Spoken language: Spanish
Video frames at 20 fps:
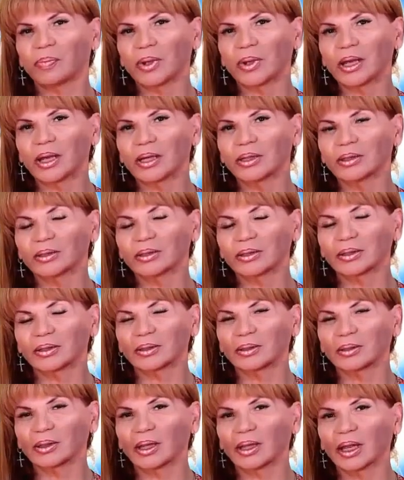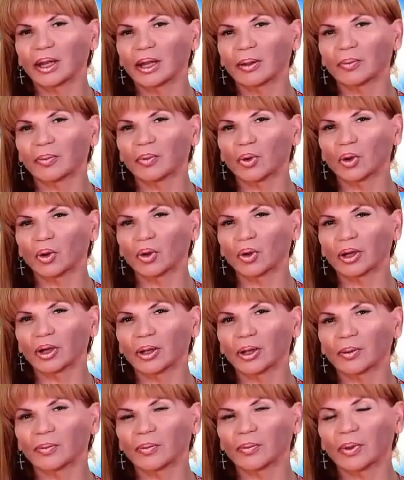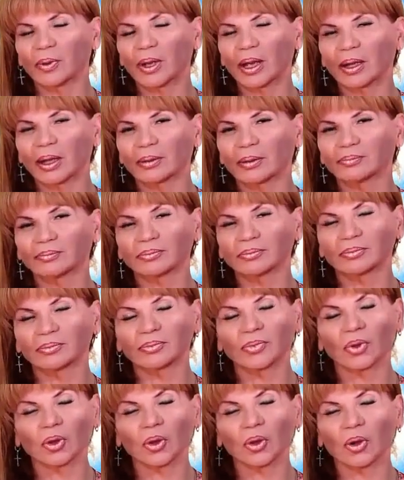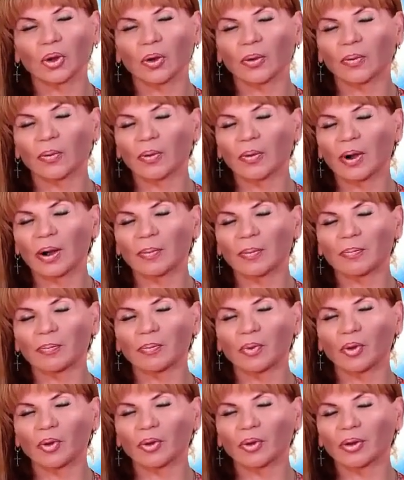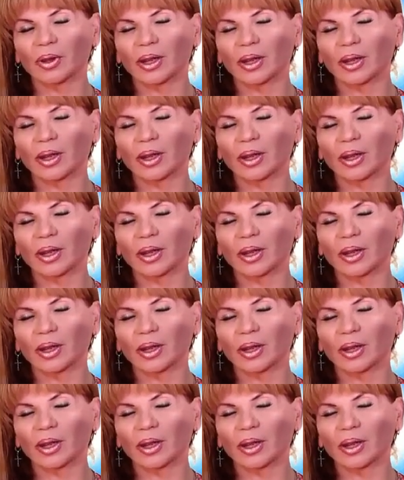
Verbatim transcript: Le harás un gran favor y la ley kármica te lo devolverá a su debido tiempo.